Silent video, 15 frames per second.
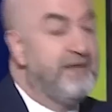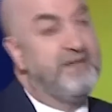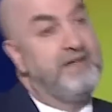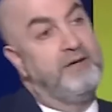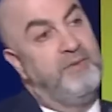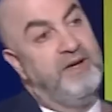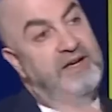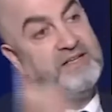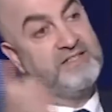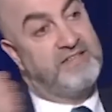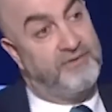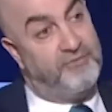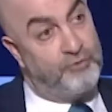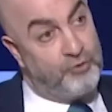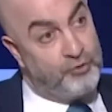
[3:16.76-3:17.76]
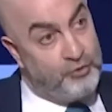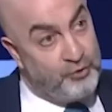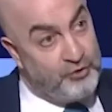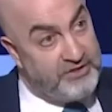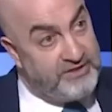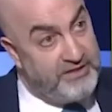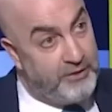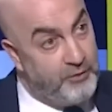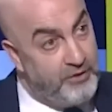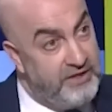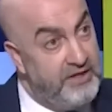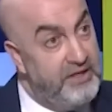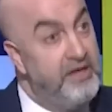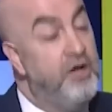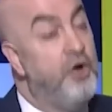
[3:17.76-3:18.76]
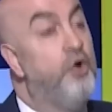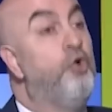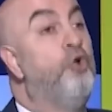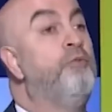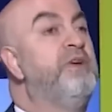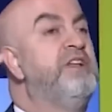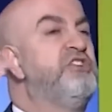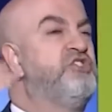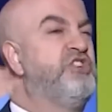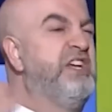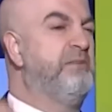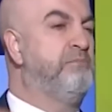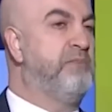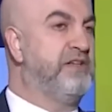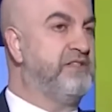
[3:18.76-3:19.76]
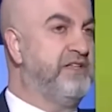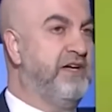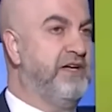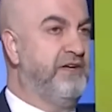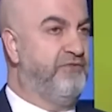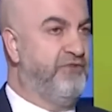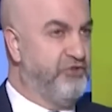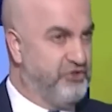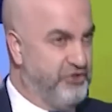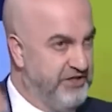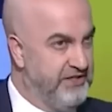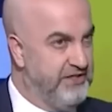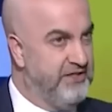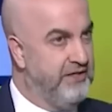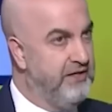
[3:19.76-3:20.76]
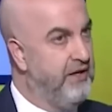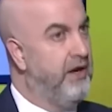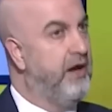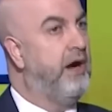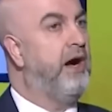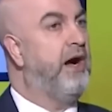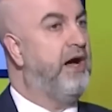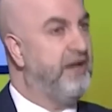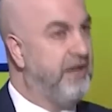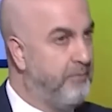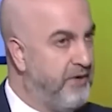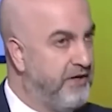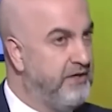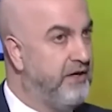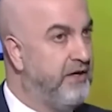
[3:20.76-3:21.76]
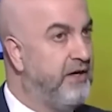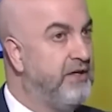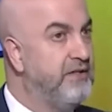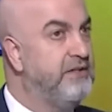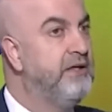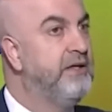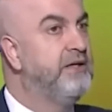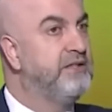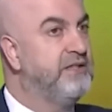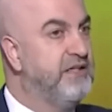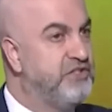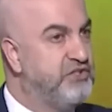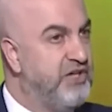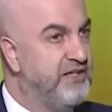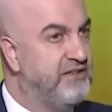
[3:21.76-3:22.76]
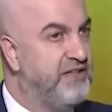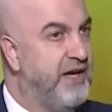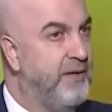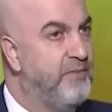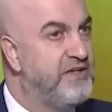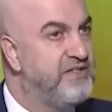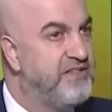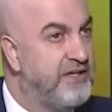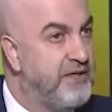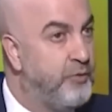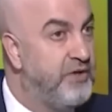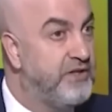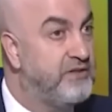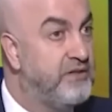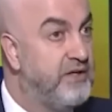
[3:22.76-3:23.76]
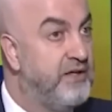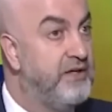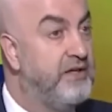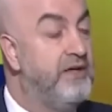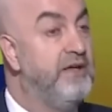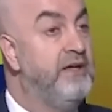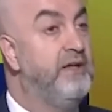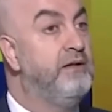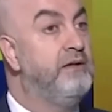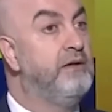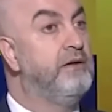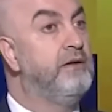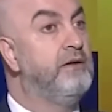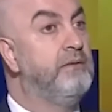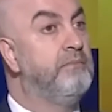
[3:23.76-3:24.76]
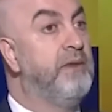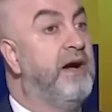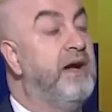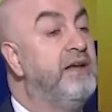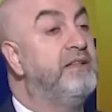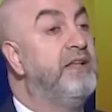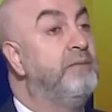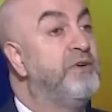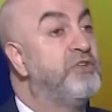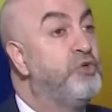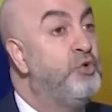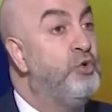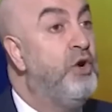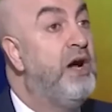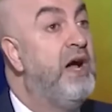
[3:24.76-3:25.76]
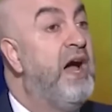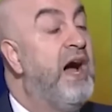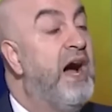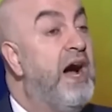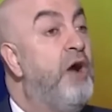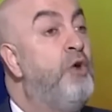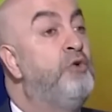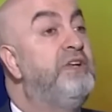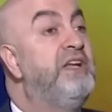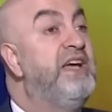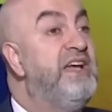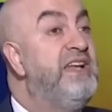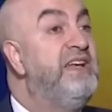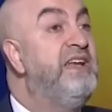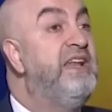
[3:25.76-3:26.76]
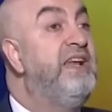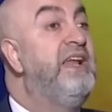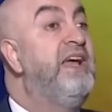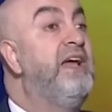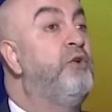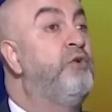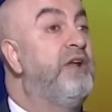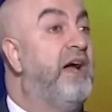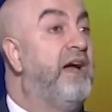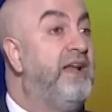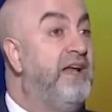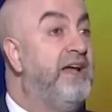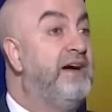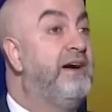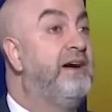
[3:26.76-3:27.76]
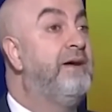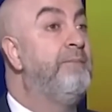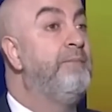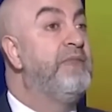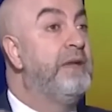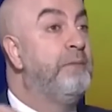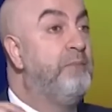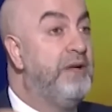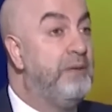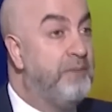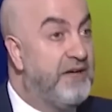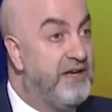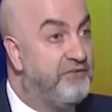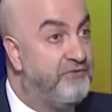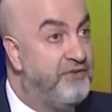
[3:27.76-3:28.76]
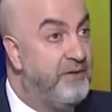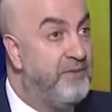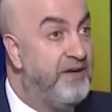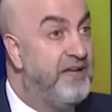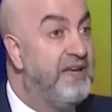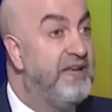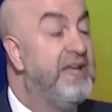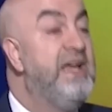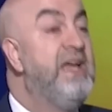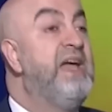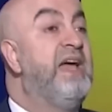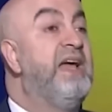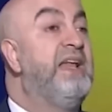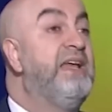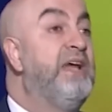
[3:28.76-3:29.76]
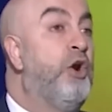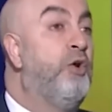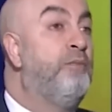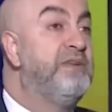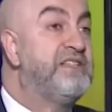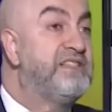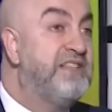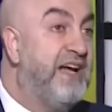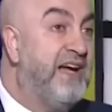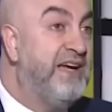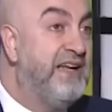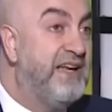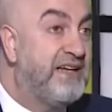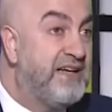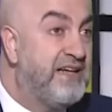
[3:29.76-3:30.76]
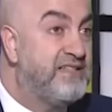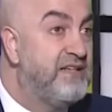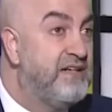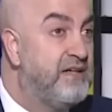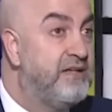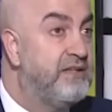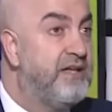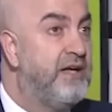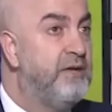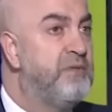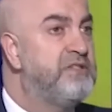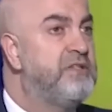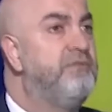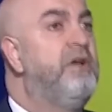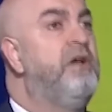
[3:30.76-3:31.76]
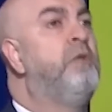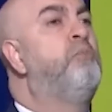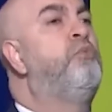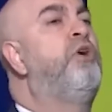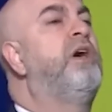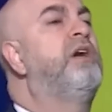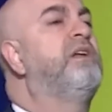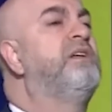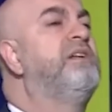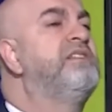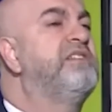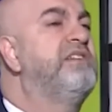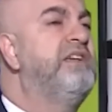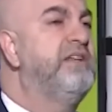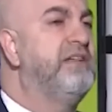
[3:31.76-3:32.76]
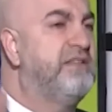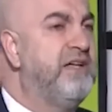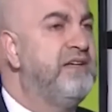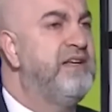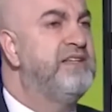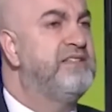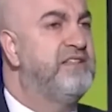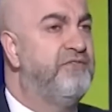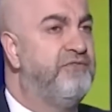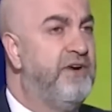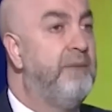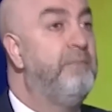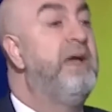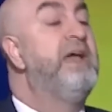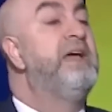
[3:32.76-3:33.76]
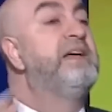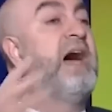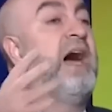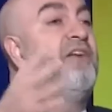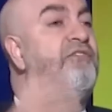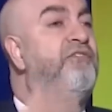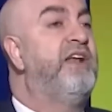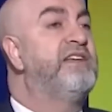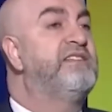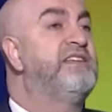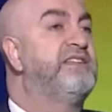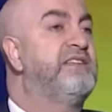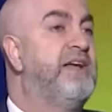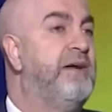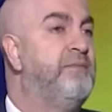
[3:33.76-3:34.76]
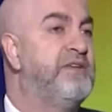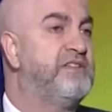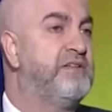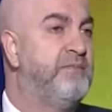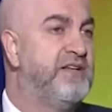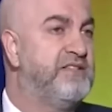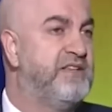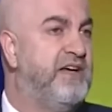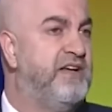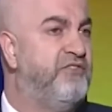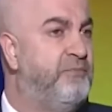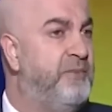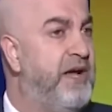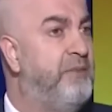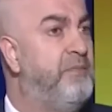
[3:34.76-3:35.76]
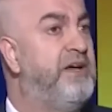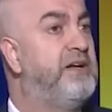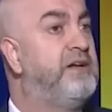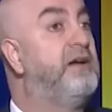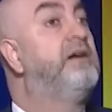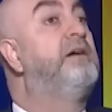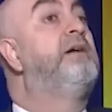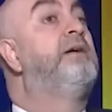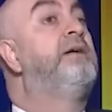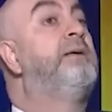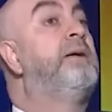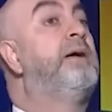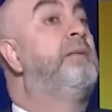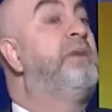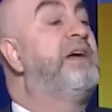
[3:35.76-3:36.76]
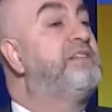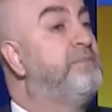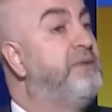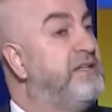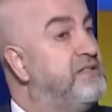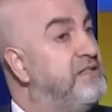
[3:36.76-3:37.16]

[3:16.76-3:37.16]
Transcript: كرمال يسفروا ديون الدولة ومنجيب مصارف جديده على بياض ترجع تعمل ثروات طائله ما هيدا المشروع هودي هن اللي لهم علاقه بالملف المالي طيب. اليوم السعي لكسر القطاع المصرفي مقارنه صغيره الناس تفهم انا موافقه معك على خمس مصارف بامريكا اوكي بس بس